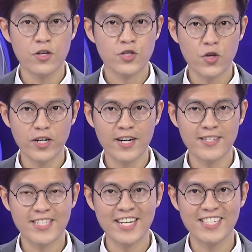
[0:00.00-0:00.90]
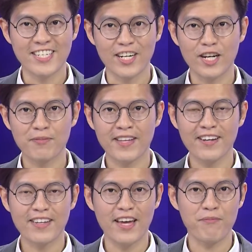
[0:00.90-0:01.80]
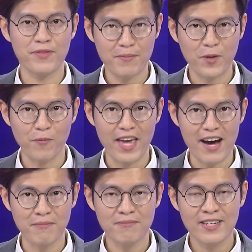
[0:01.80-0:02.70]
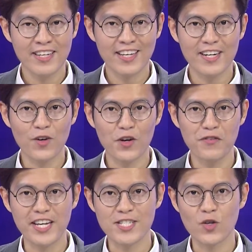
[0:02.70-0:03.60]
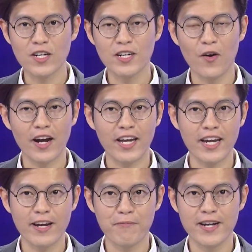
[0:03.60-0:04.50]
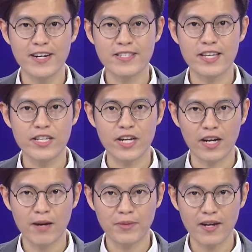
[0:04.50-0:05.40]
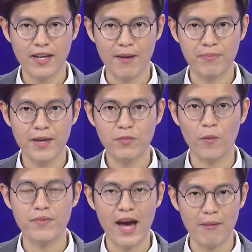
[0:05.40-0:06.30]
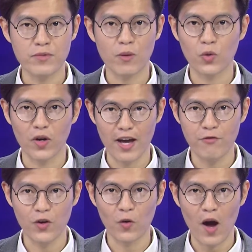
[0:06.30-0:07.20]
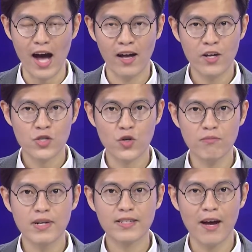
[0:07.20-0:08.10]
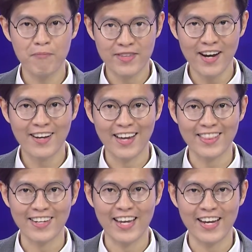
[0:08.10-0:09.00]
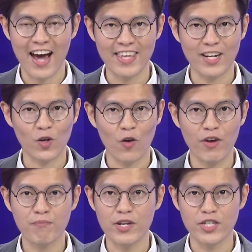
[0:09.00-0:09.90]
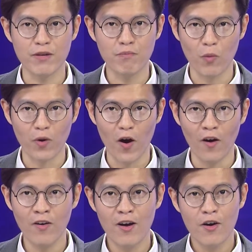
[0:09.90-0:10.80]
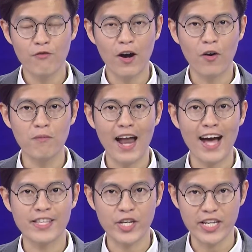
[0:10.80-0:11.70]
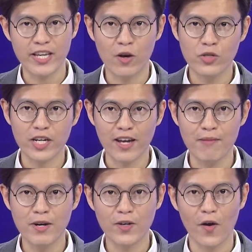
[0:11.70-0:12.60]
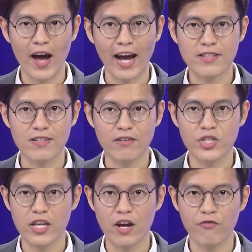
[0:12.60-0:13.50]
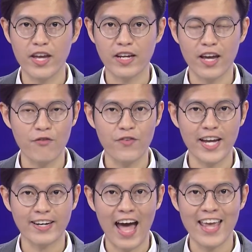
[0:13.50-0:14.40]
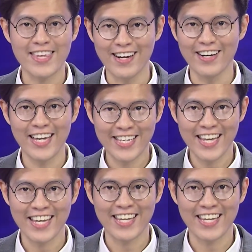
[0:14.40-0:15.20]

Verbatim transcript: Số đơn xin trợ cấp thất nghiệp tiếp tục giảm, Kính thưa quý vị, số người Hoa Kỳ nộp đơn xin trợ cấp thất nghiệp tiếp tục giảm trong tuần lễ vừa qua xuống mức thấp nhất kể từ khi đại dịch Covid-19 bùng nổ và cũng là chỉ dấu cho thấy mức độ hãng xưởng cho nhân viên nghỉ việc đã dần ít đi.